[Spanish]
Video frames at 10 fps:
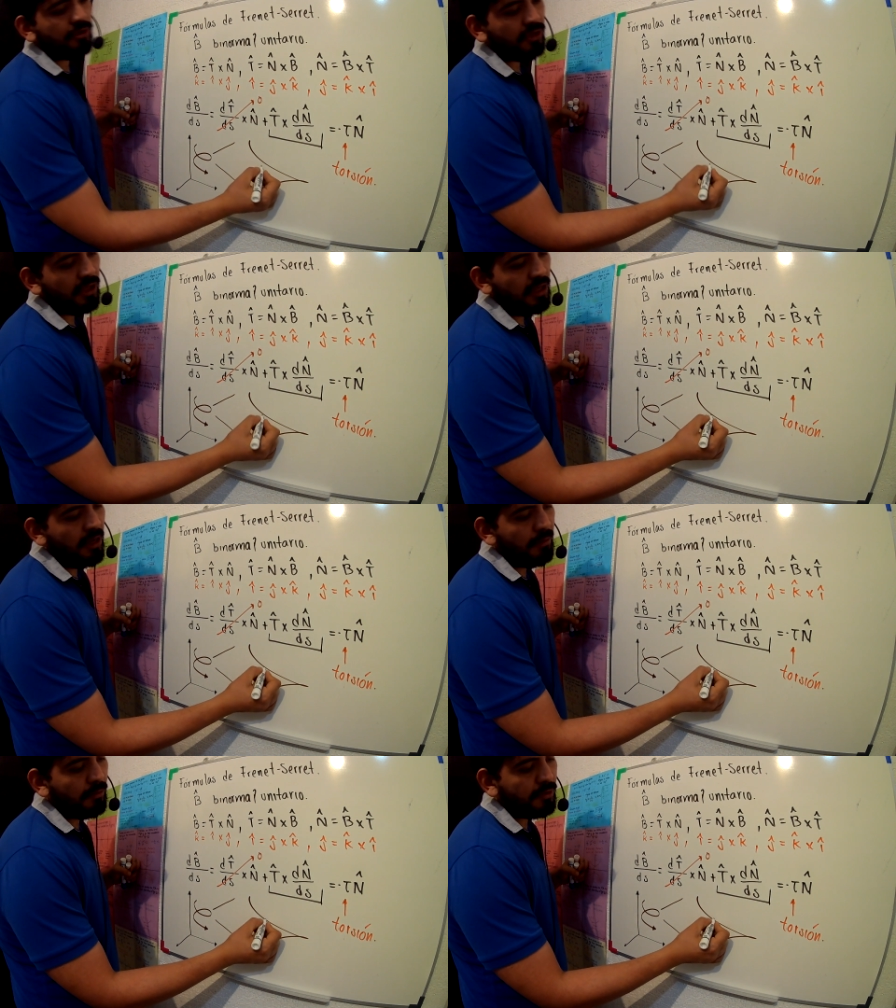
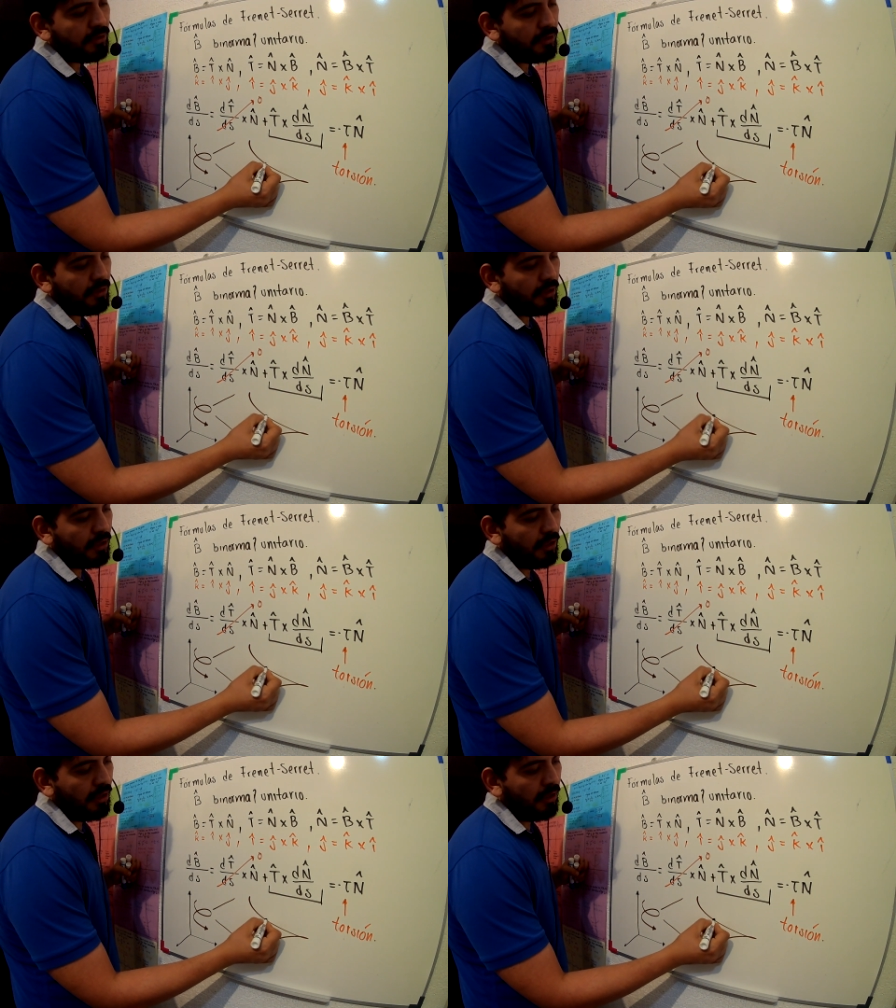teníamos
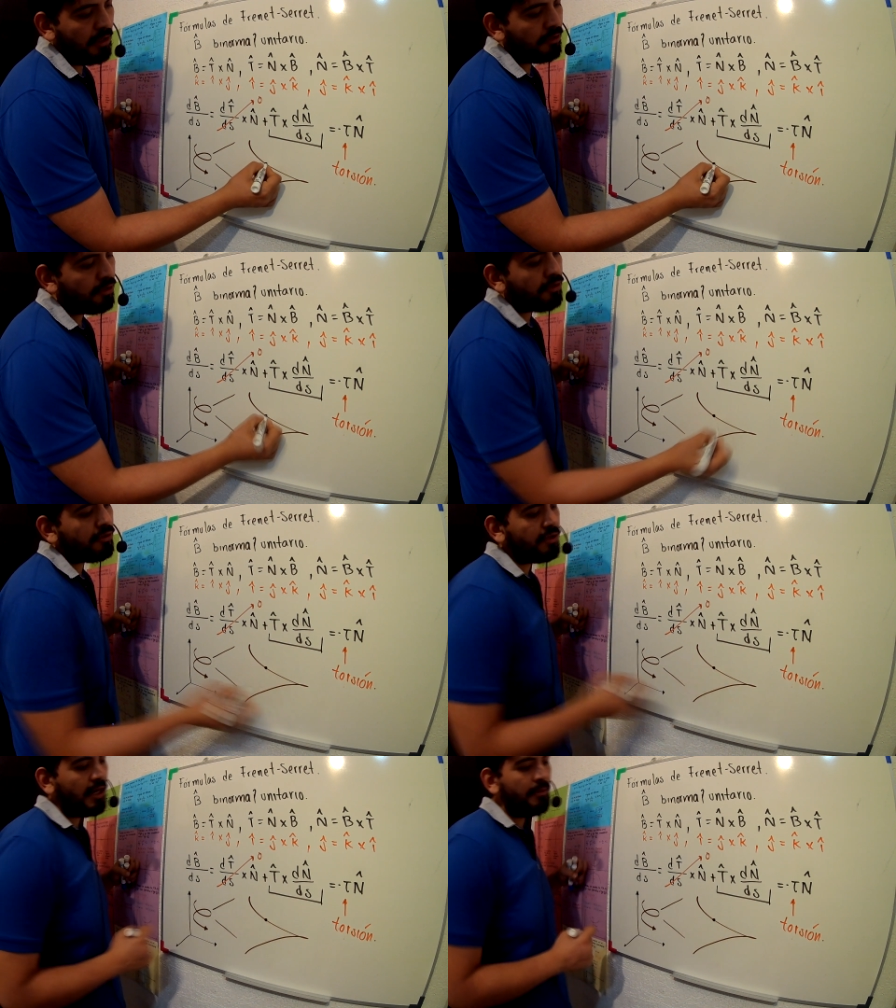eh, y nosotros
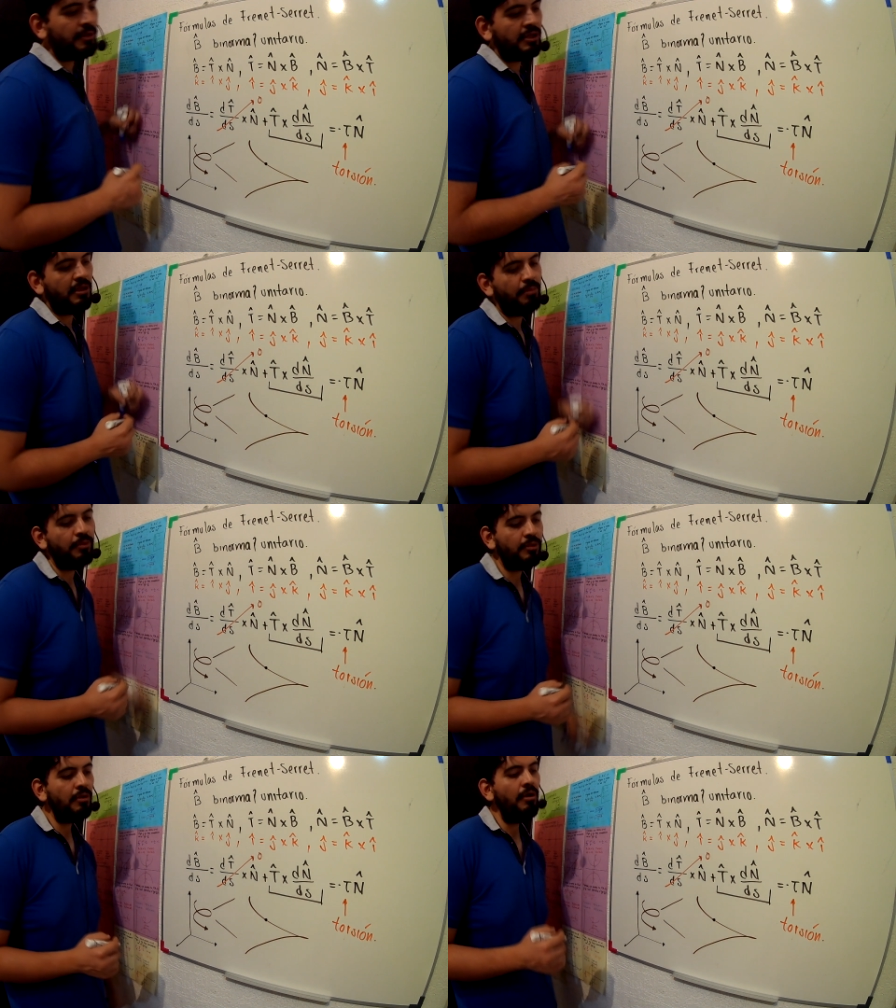consideramos este
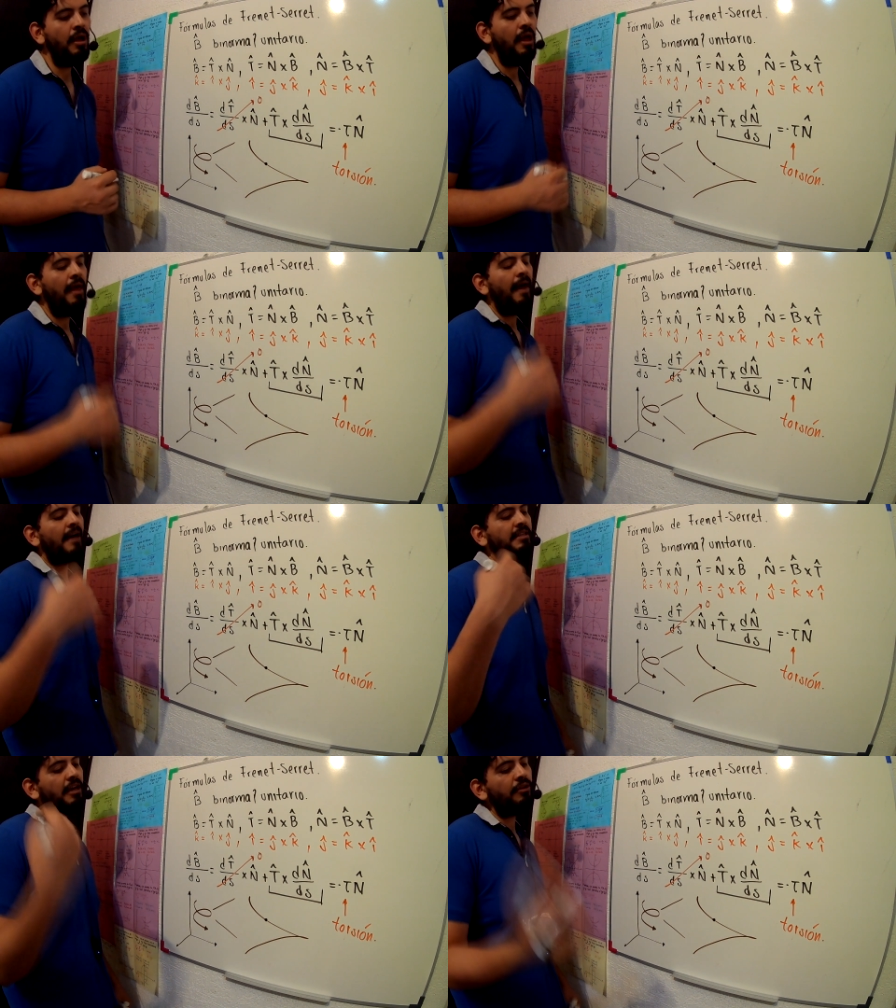punto,
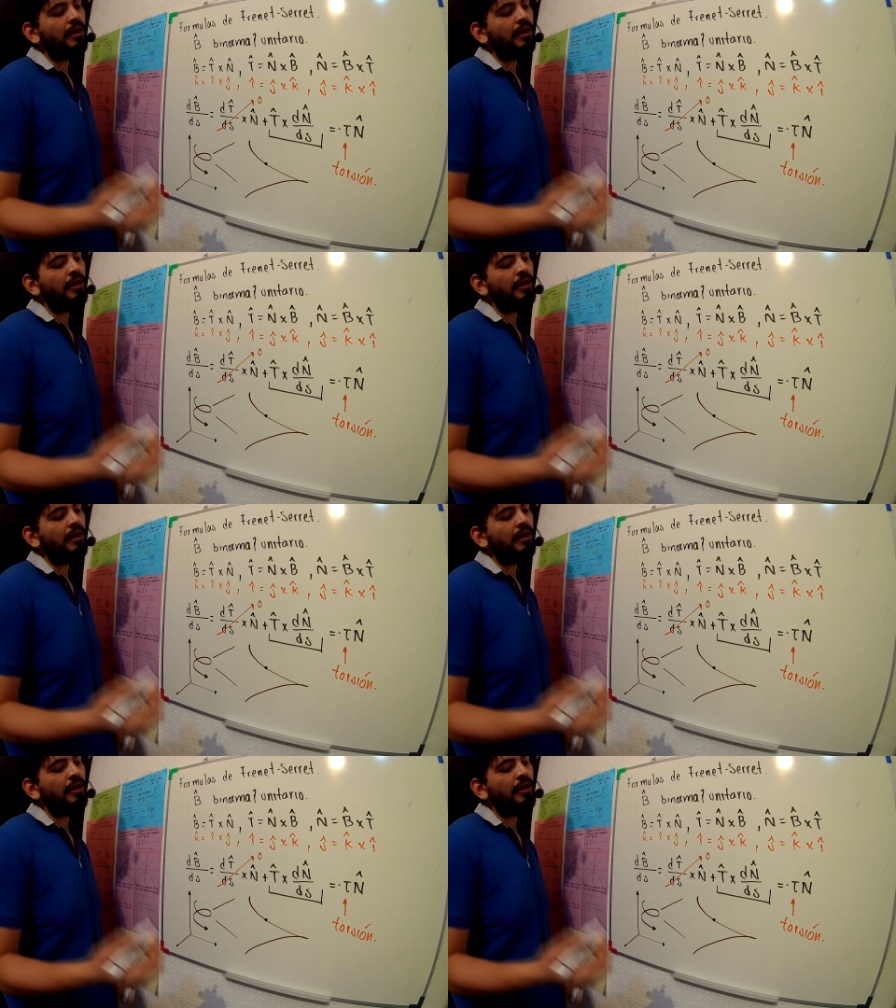¿hacia dónde